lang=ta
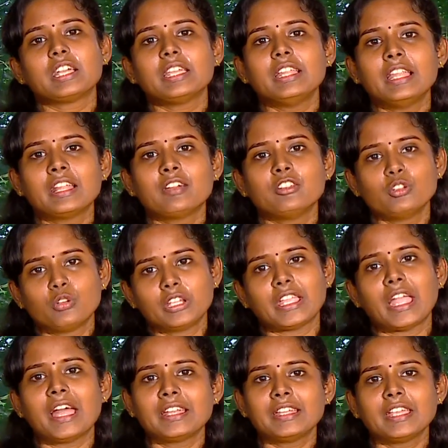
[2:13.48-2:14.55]
இல்லைனா வந்து ஒரு
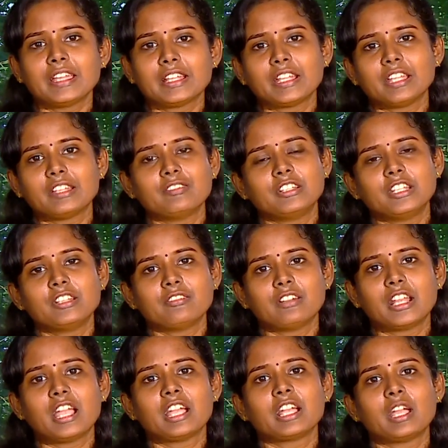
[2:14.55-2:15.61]
கேர்டேக்கர் கிட்ட விட்டுட்டு
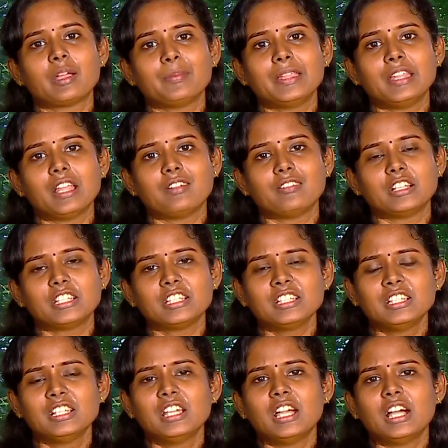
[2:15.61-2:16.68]
வராங்க அப்படின்னா வந்துட்டு
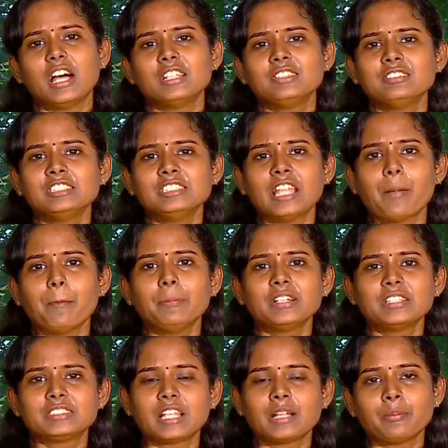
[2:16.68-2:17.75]
அது வந்து
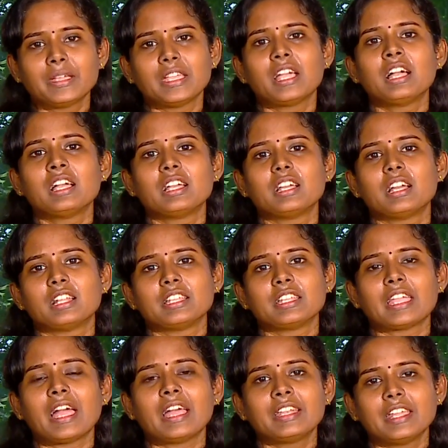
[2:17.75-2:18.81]
நம்பகத்தன்மையாக அந்த
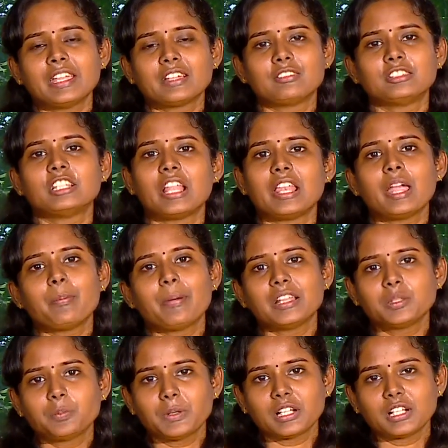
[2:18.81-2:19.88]
கேர்டேக்கர் வந்து நல்லா
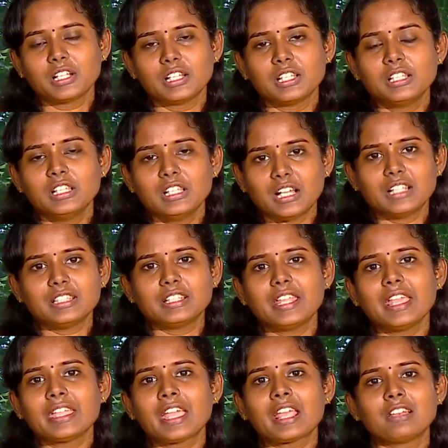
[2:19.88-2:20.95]
பார்த்துப்பாங்க அந்த
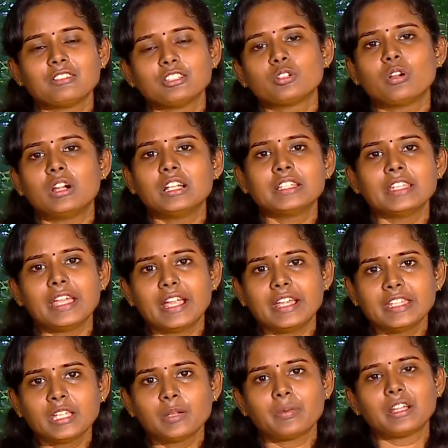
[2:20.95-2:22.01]
டே கேரில் வந்து குழந்தைய
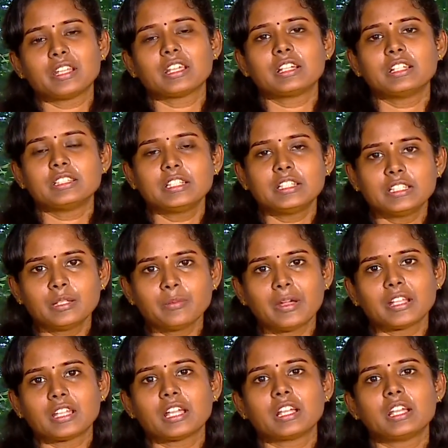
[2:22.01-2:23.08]
அடிக்க மாட்டாங்க திட்ட
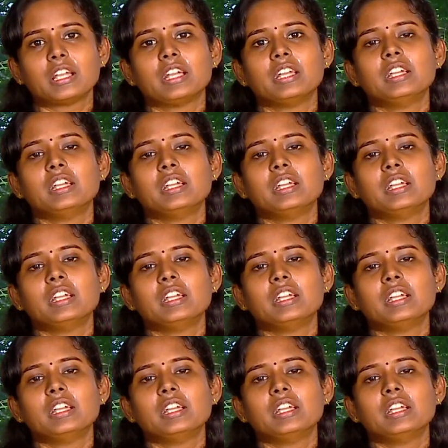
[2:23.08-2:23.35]
மாட்டாங்க